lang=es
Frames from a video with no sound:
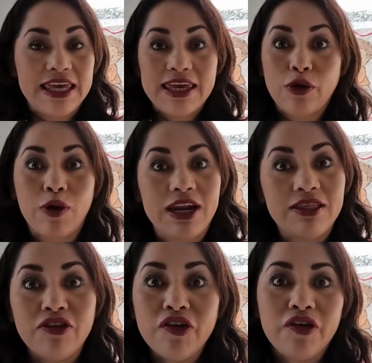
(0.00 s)

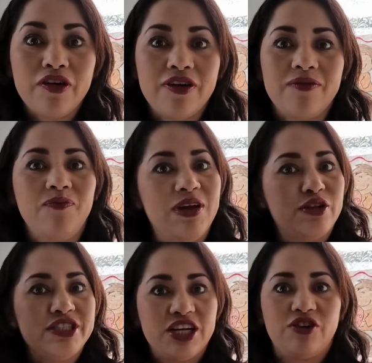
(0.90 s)
igualito, pero
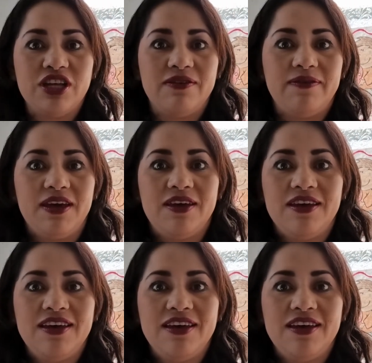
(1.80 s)
ya con el bebé